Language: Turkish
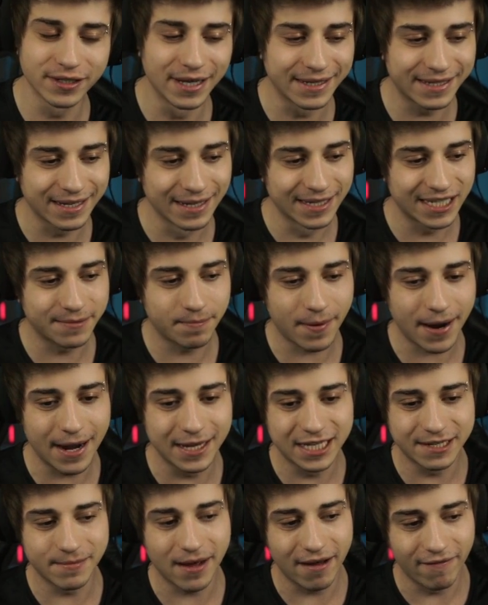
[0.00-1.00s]
Nasıl
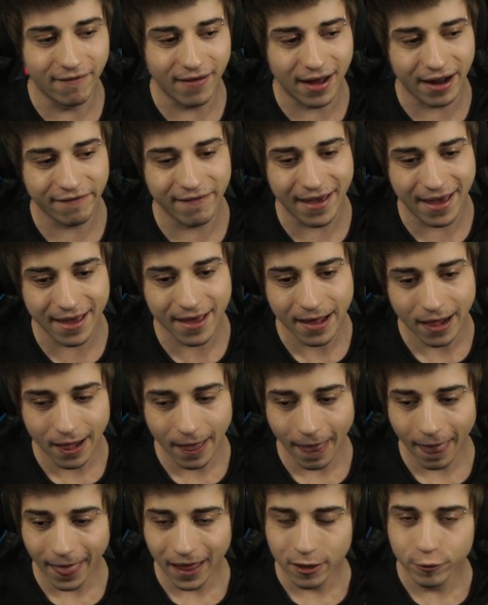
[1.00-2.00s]
Spider-Man var ve
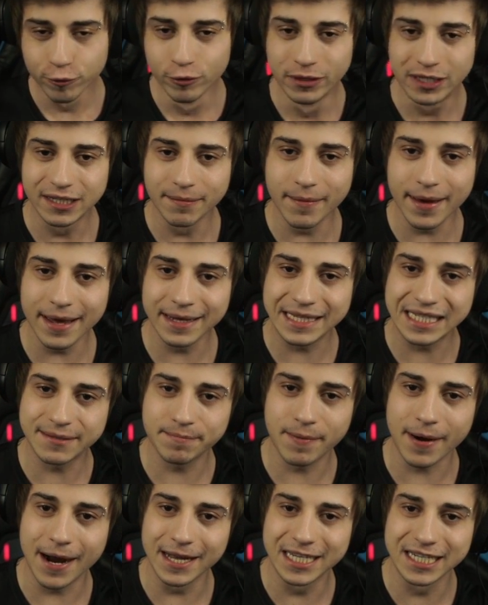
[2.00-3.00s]
Ultimate
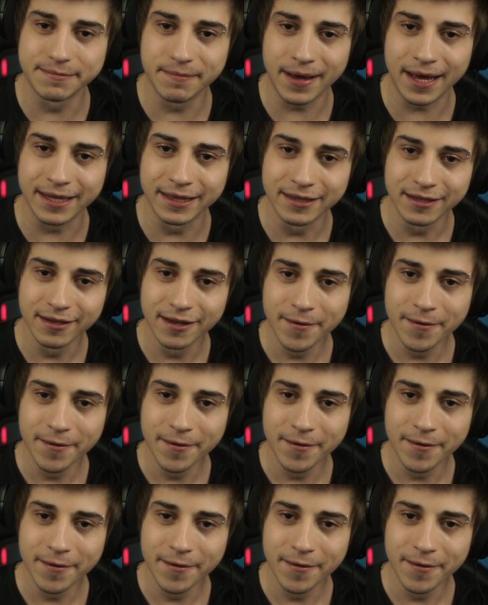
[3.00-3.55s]
Spider-Man,